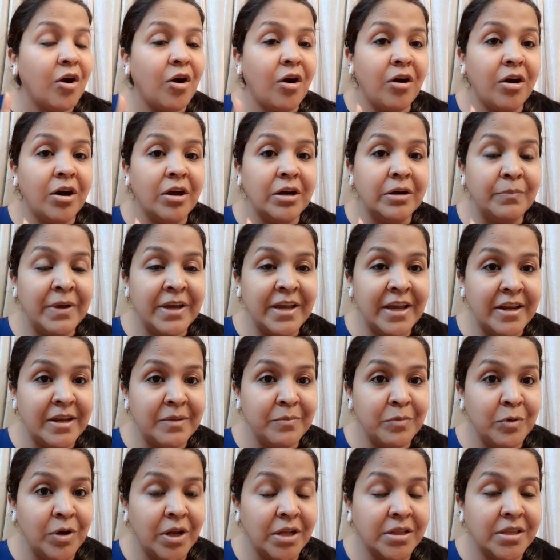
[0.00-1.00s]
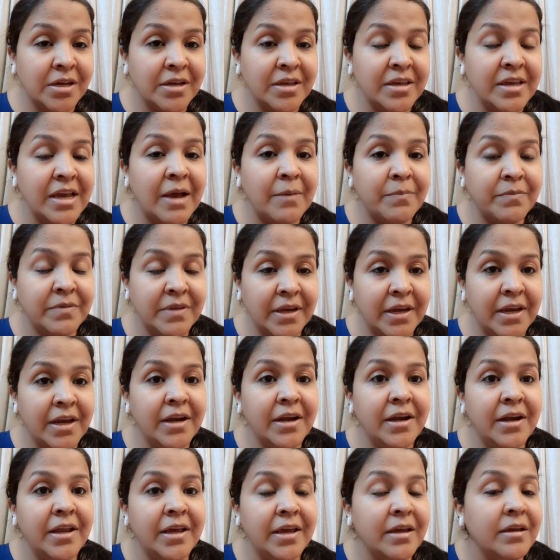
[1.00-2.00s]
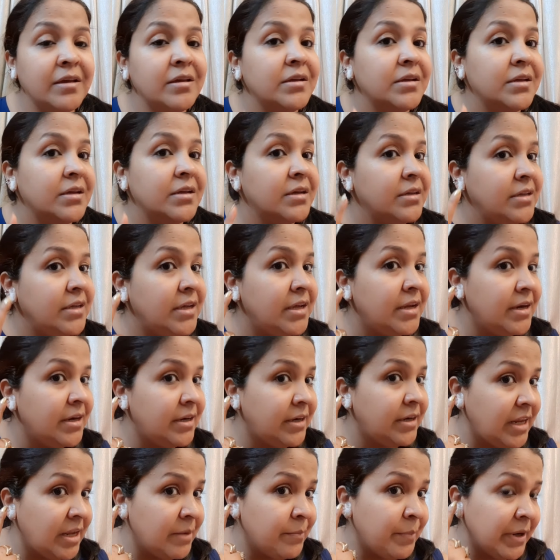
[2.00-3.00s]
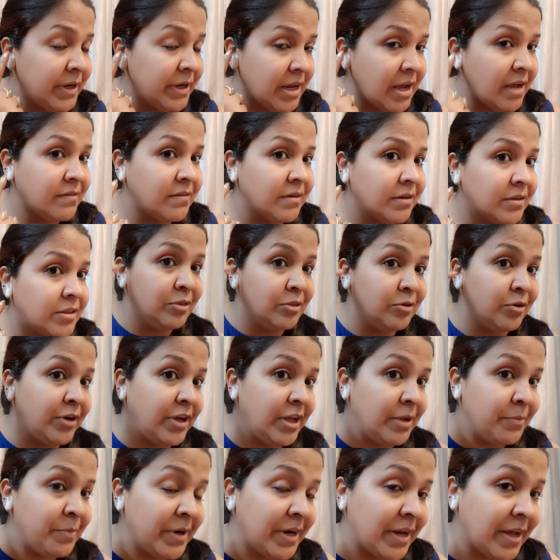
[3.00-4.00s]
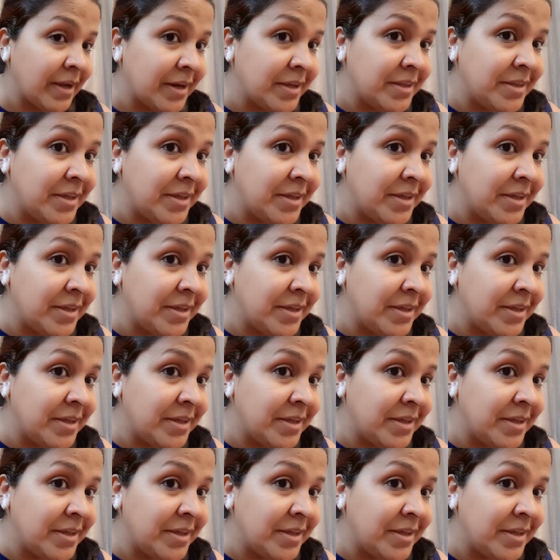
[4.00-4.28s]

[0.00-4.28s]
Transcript: और भैया ने बोला था कि आप सेकेंड डे ये टेप हटा सकते तो टेप हटा के